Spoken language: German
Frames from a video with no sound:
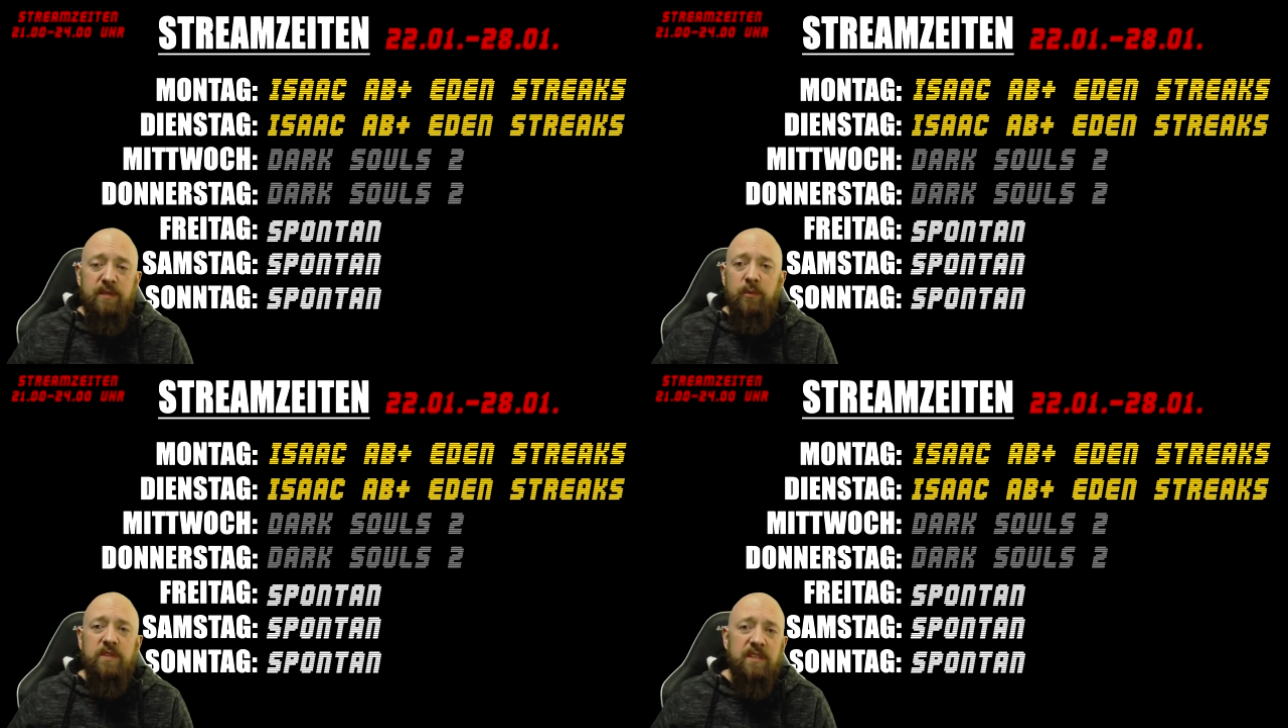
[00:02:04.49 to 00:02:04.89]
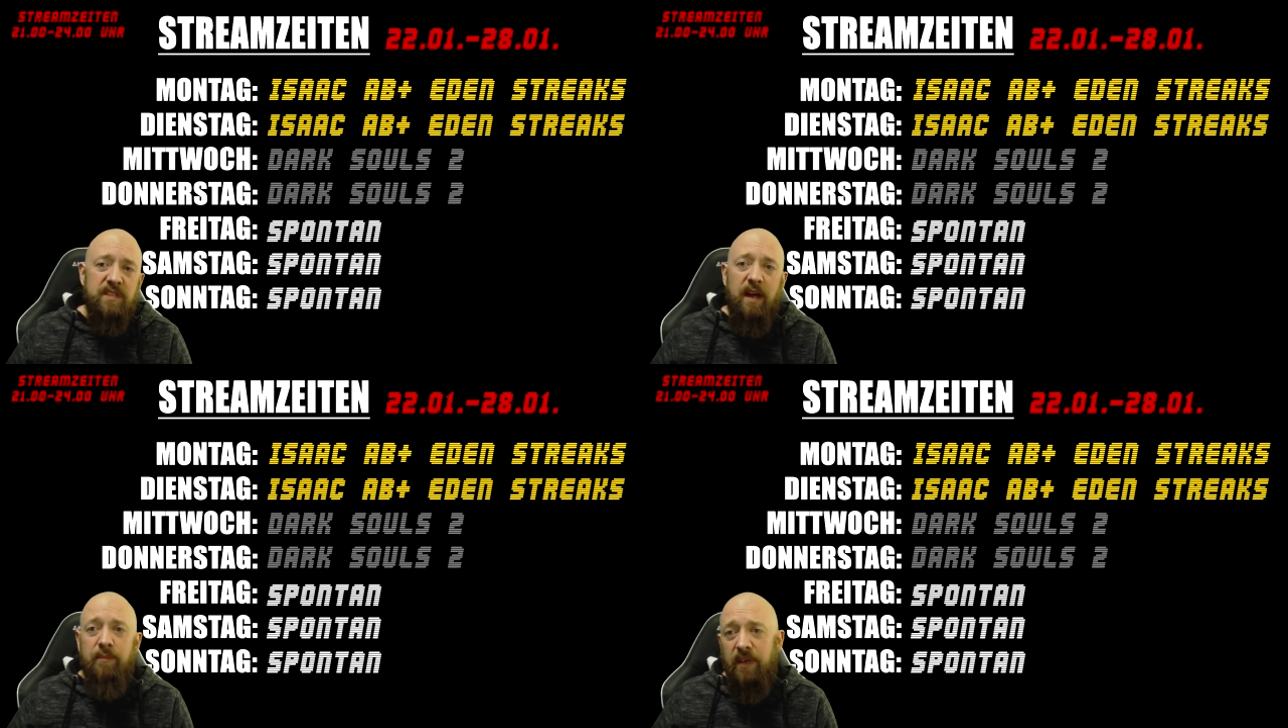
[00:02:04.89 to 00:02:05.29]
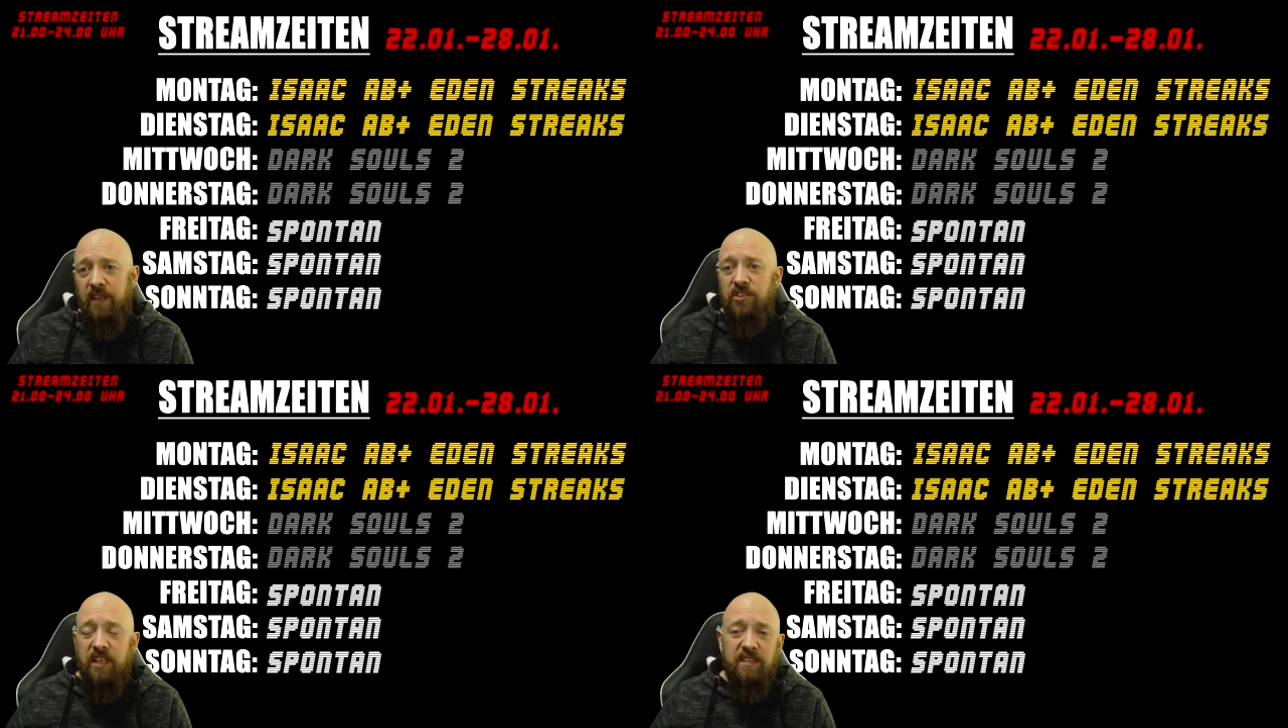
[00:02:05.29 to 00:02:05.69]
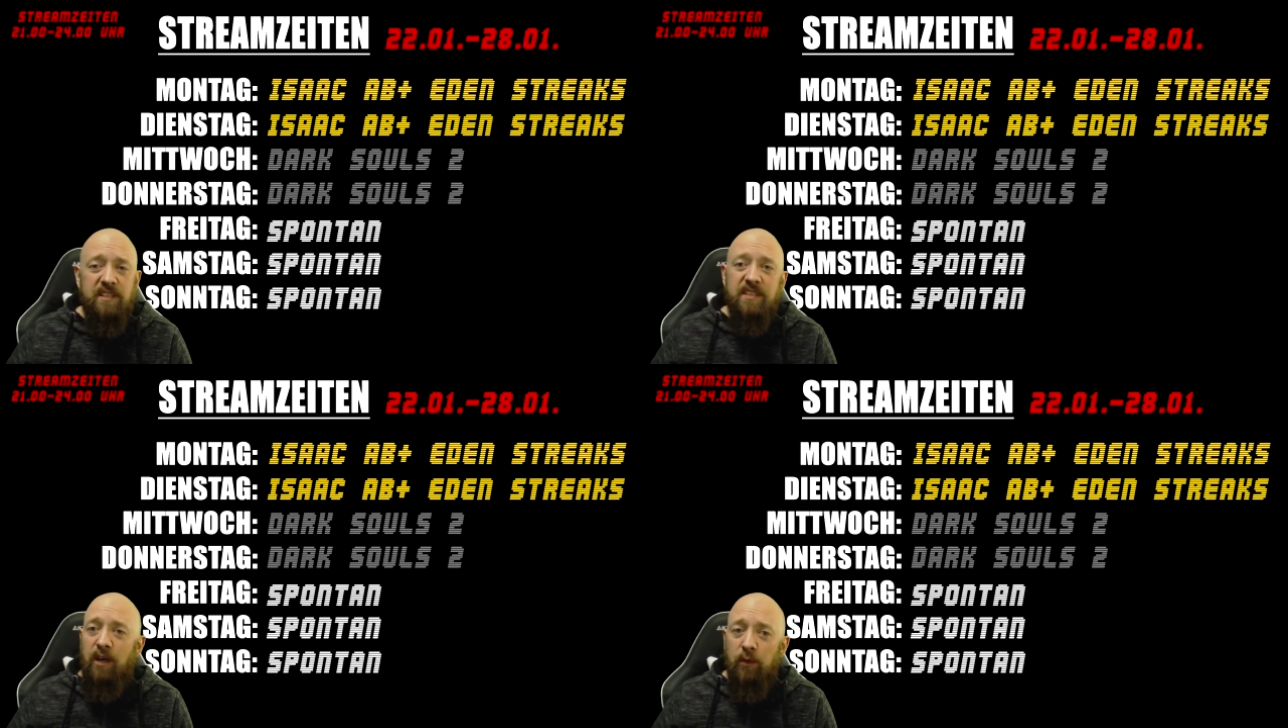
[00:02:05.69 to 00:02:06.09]
man muss das da abmachen und steckst
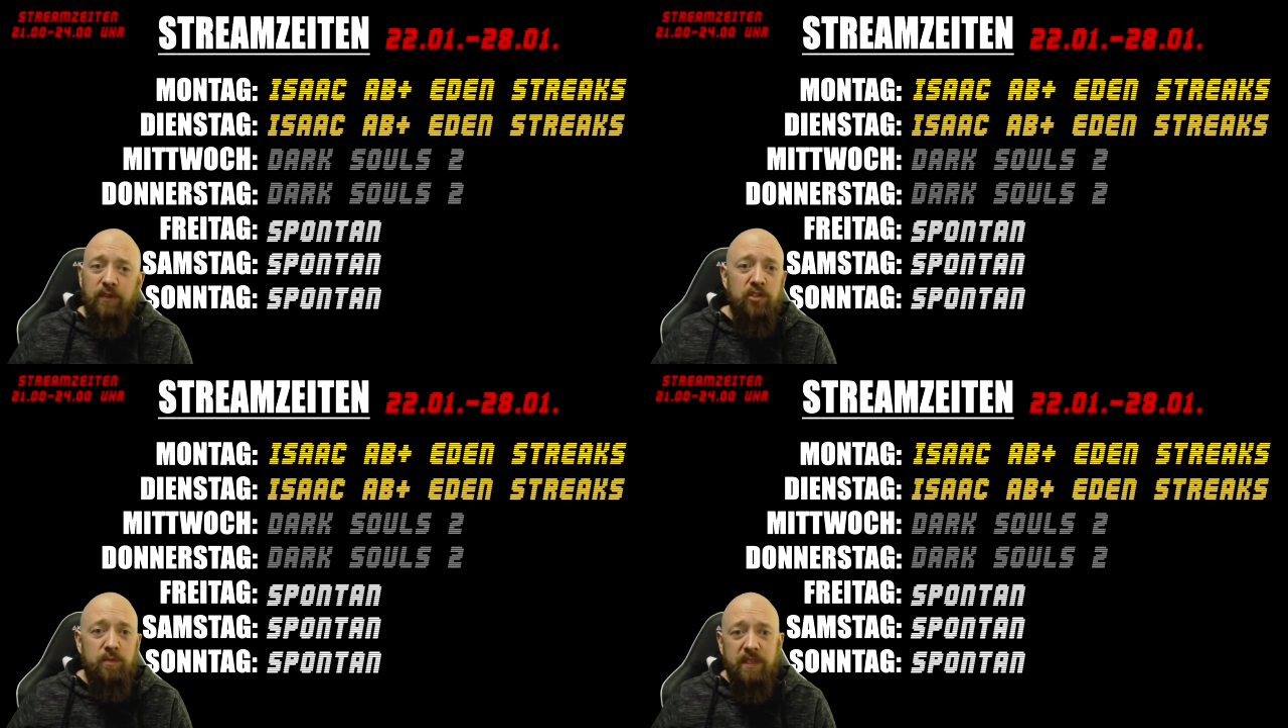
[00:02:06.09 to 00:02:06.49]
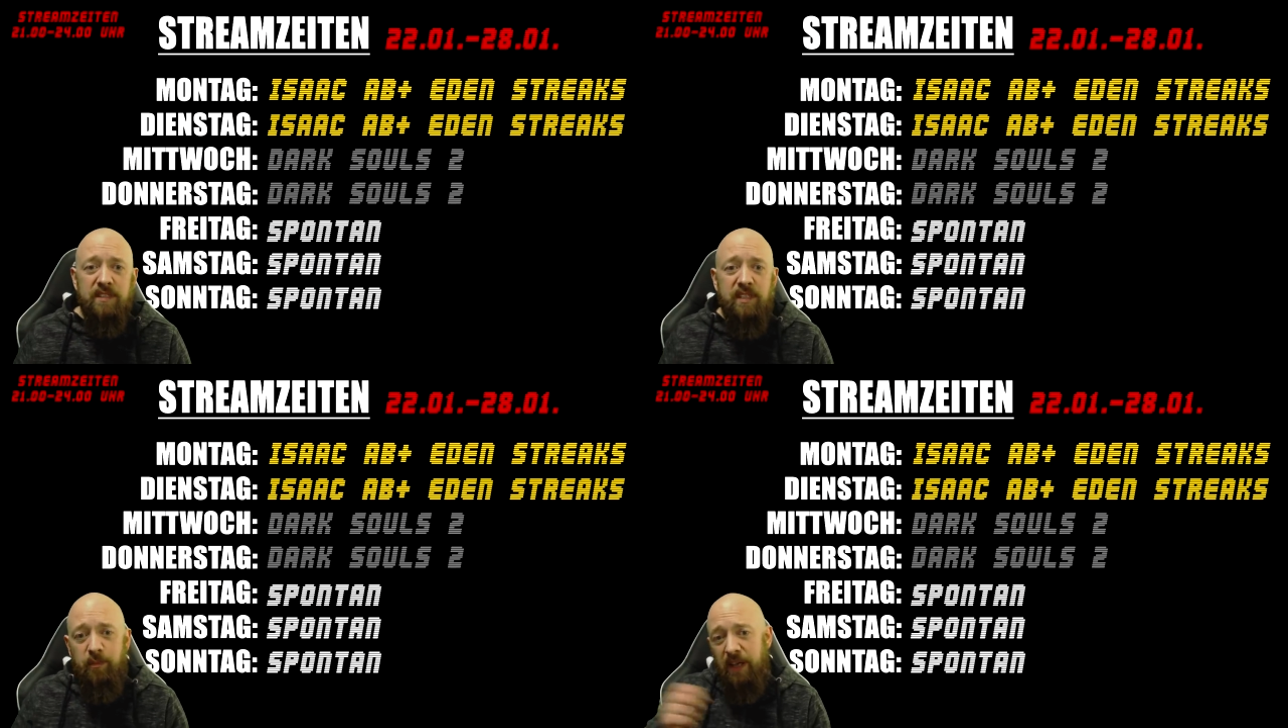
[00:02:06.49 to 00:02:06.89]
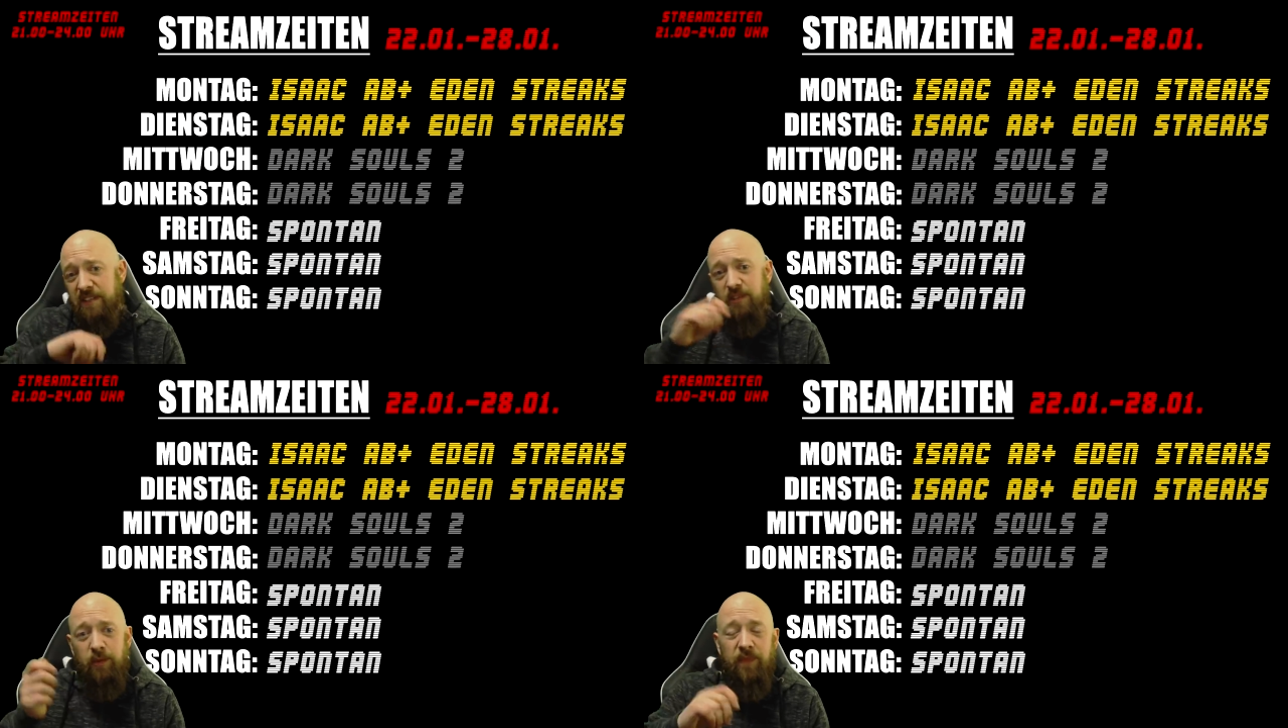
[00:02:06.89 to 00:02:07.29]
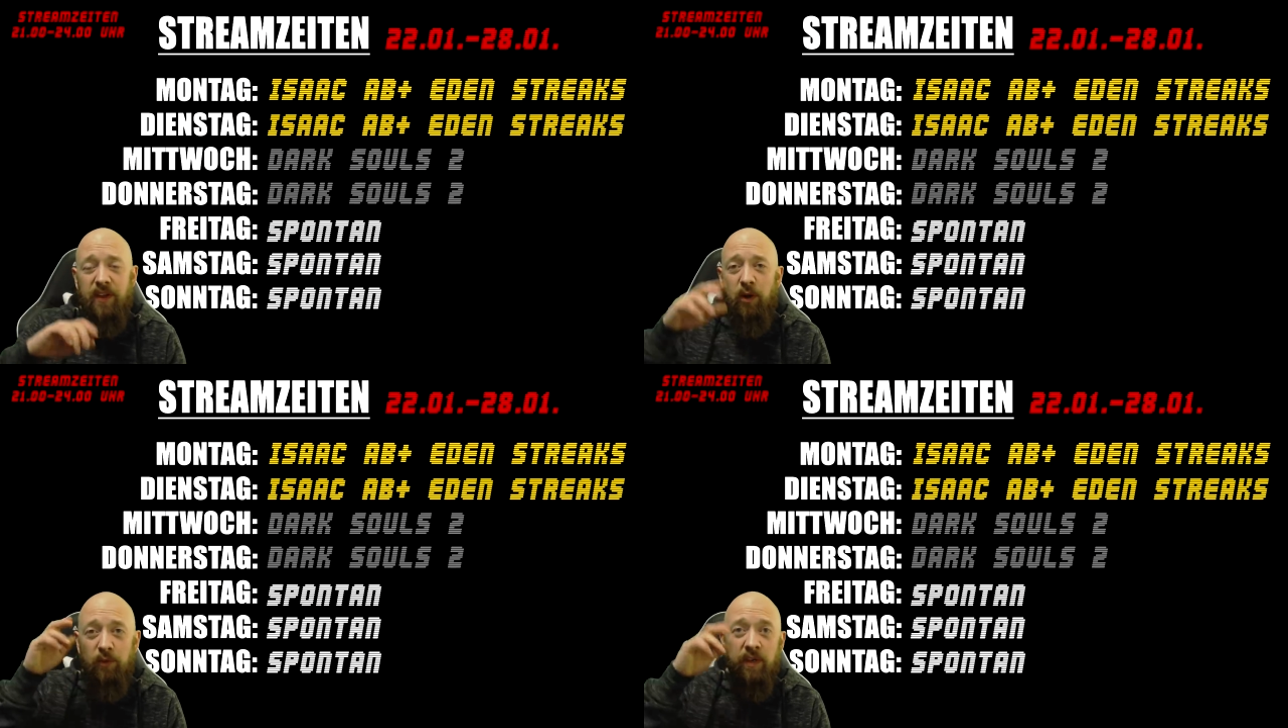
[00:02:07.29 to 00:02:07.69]
das drauf, dann schmierst du die Paste oben
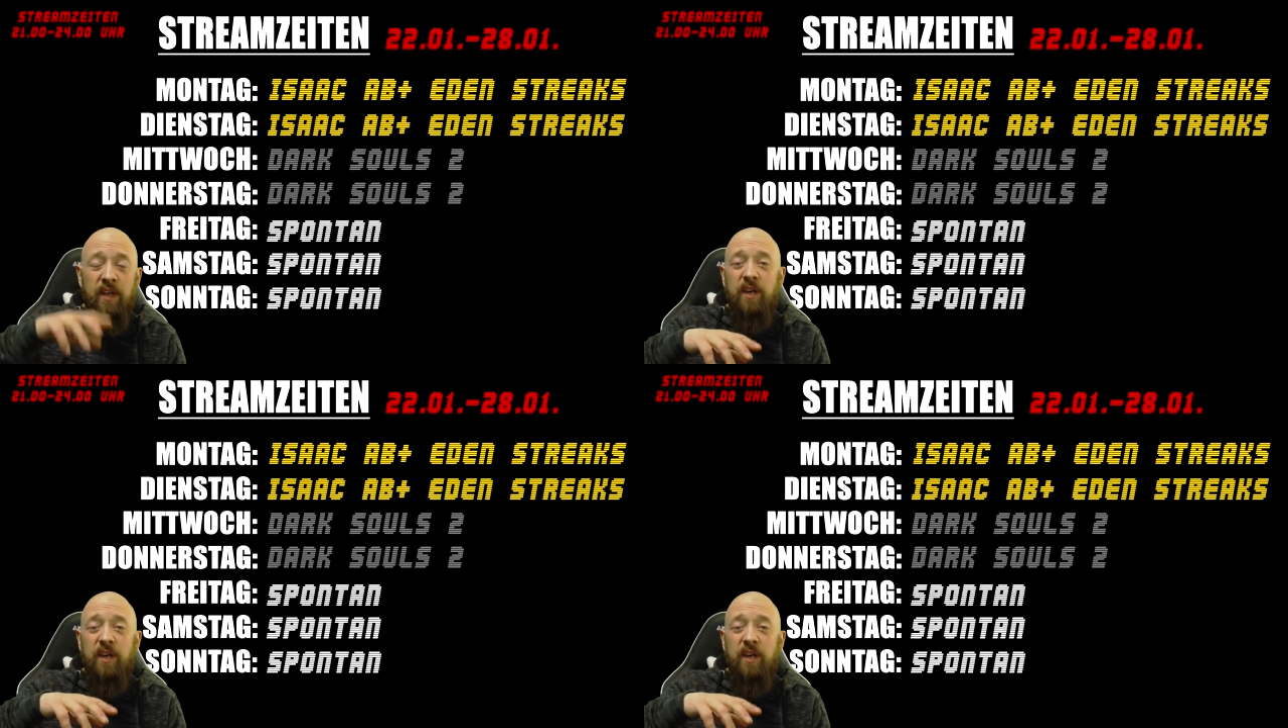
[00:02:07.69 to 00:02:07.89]
drauf,